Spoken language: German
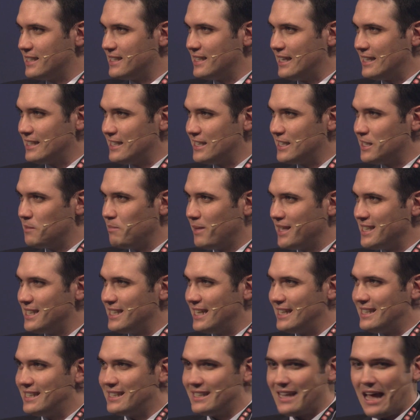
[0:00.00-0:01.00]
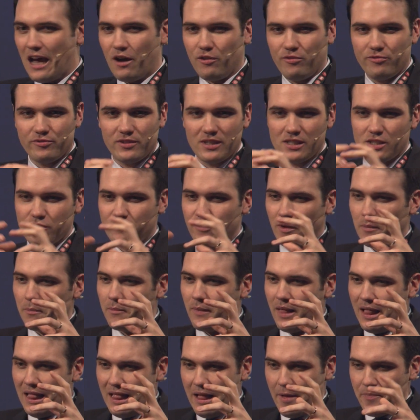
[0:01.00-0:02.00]
setzt, man setzt auf das Fam
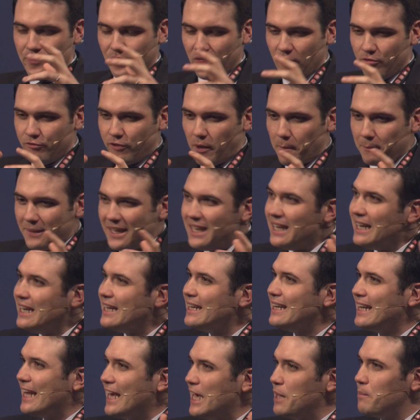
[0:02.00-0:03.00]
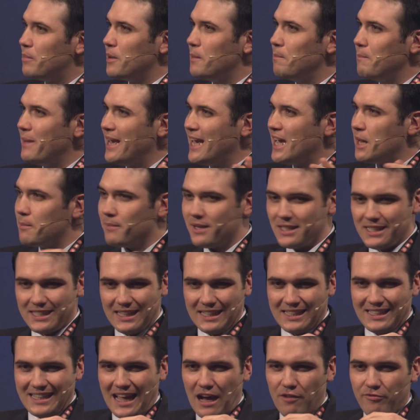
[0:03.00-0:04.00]
Familienleben mehr, man
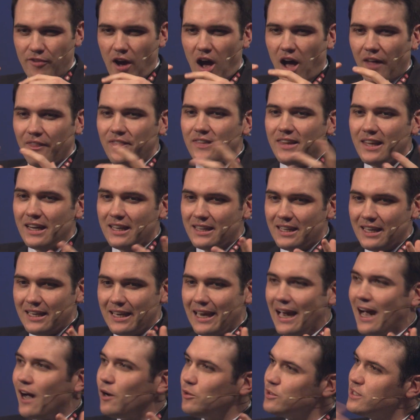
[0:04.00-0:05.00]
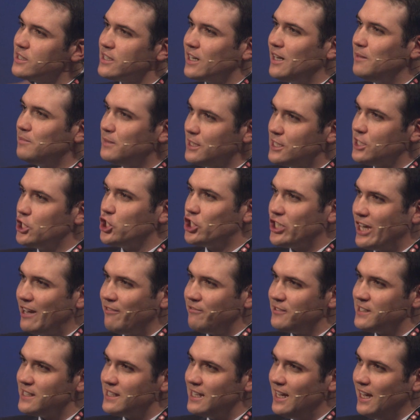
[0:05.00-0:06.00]
setzt auf andere Dinge außerhalb des
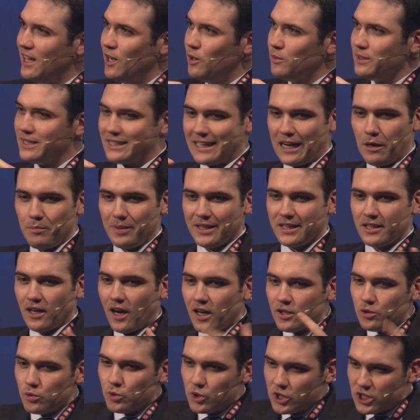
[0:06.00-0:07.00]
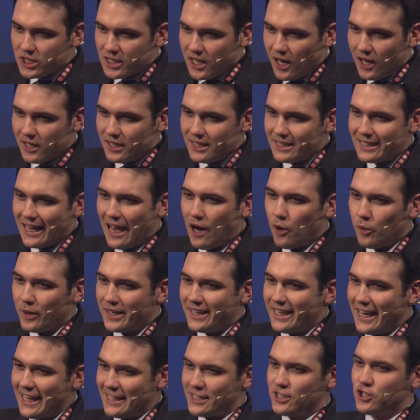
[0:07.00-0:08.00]
Geschäfts. Und ich glaube, dadurch kann ich auch
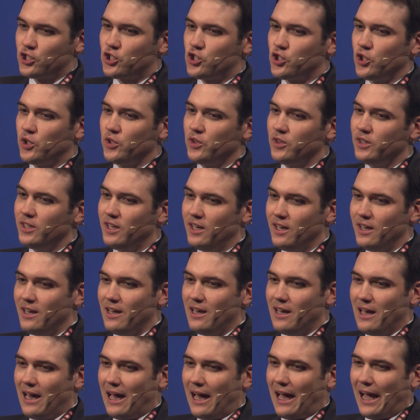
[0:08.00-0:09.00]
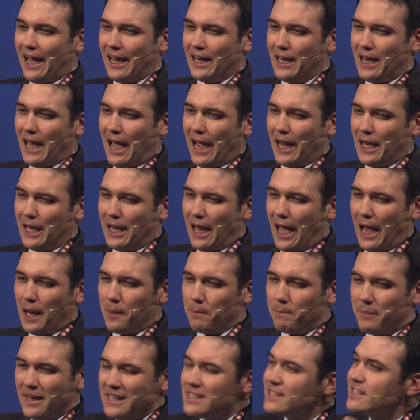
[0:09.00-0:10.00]
jetzt schon ein, ein,
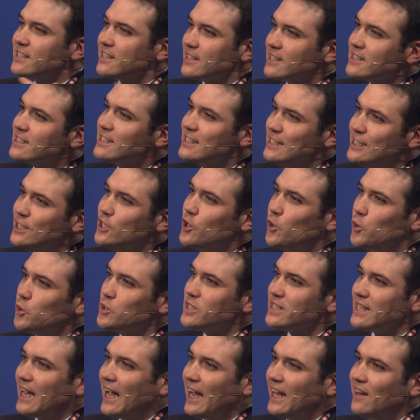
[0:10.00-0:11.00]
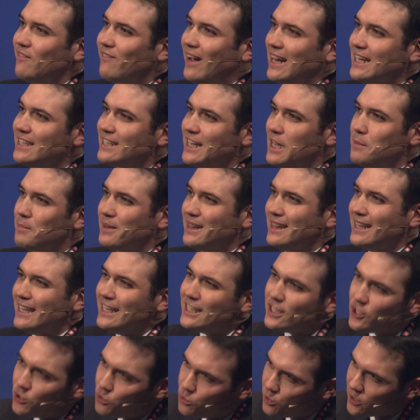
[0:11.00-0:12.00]
ein besserer CEO sein, weil ich eben
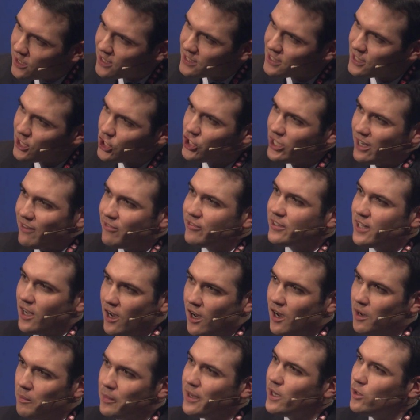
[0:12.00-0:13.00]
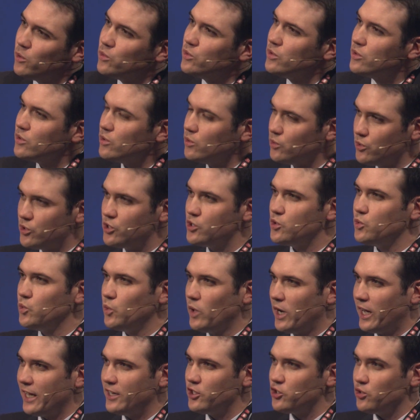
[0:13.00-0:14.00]
nicht nur das Geschäft habe und, und
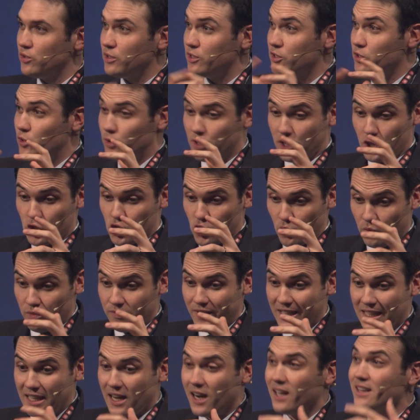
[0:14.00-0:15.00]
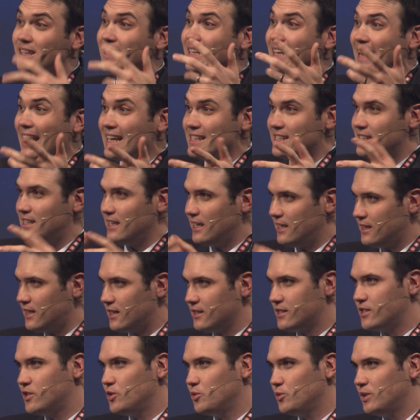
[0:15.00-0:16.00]
suche, schon, sondern schon wieder an die nächste
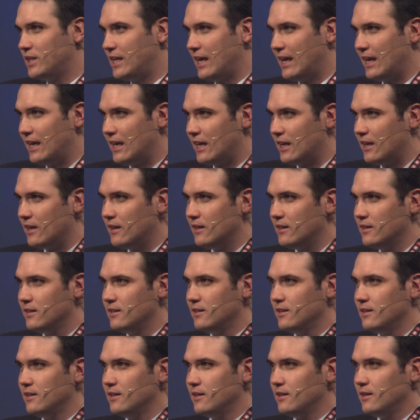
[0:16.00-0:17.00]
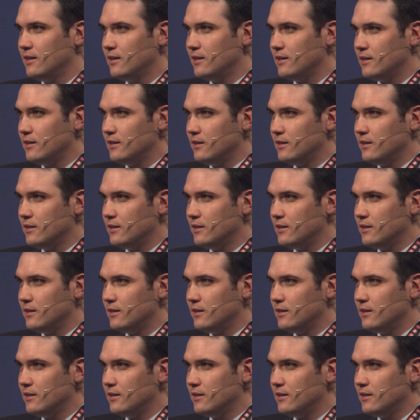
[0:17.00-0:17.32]
Generation denke. Aber das ist